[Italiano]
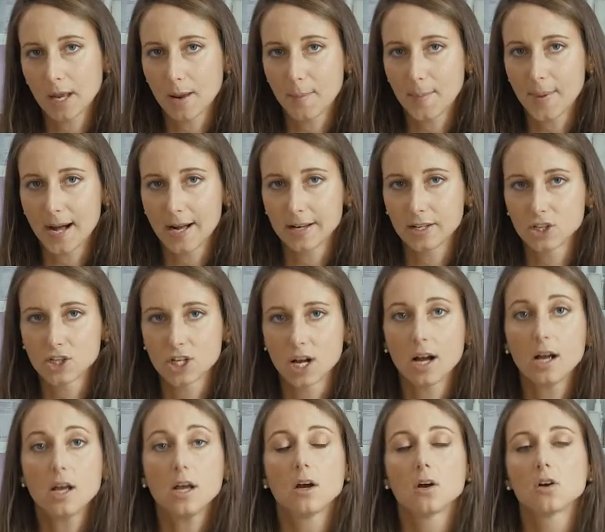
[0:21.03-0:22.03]
alla
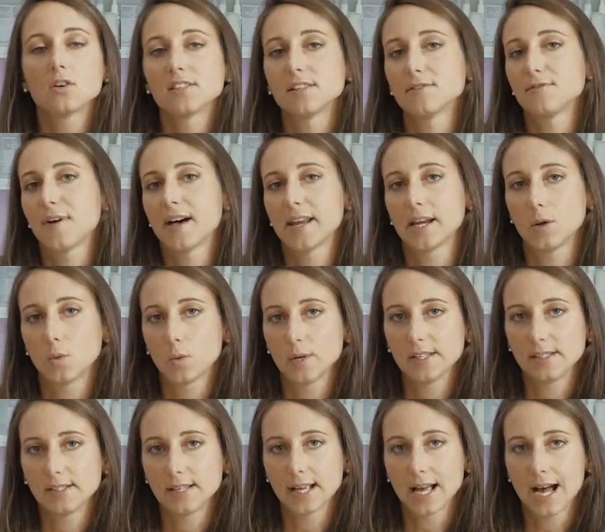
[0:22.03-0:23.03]
pancia. Cosa fare in
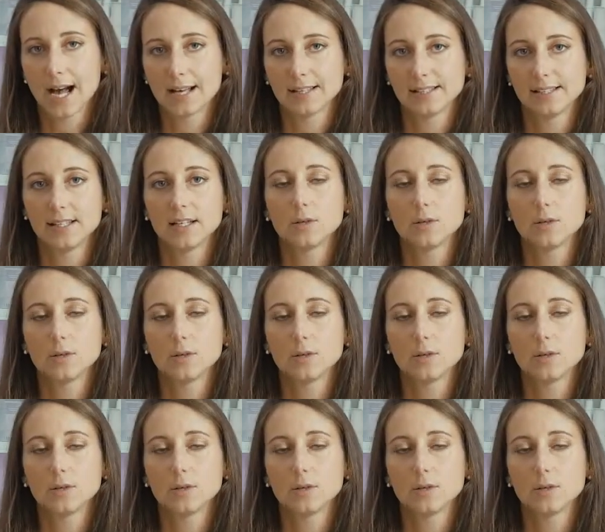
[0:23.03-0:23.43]
questi casi?